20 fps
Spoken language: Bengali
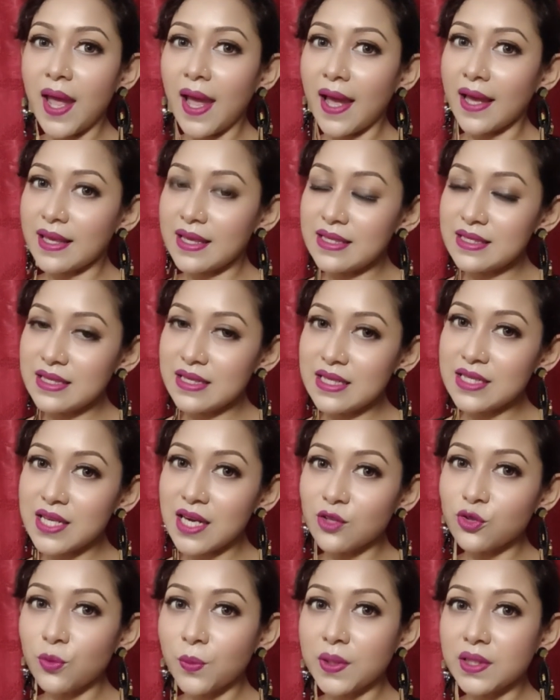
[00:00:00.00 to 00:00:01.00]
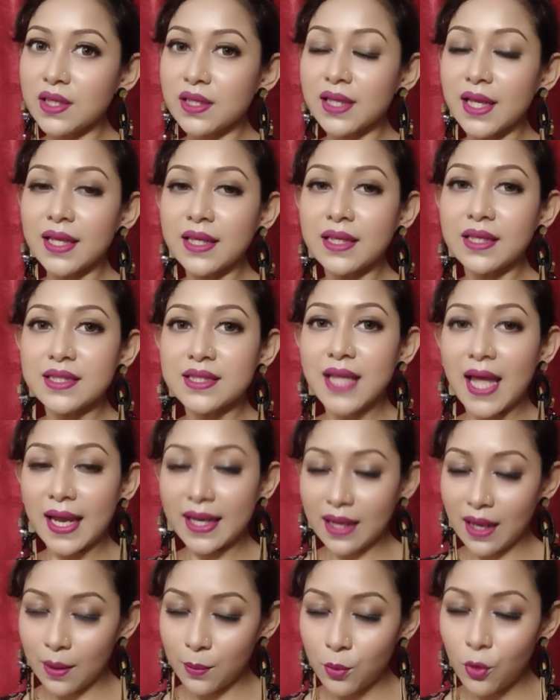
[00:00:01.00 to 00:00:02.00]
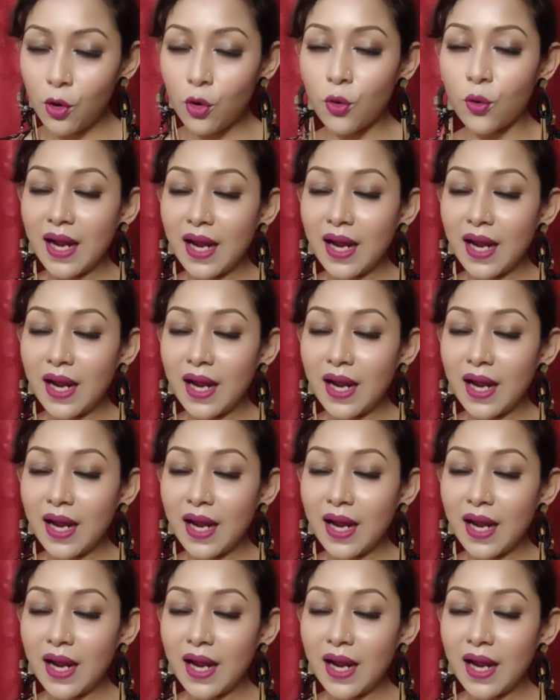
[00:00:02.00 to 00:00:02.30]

একই জিনিস আর তোমাদেরকে কি দেখাবো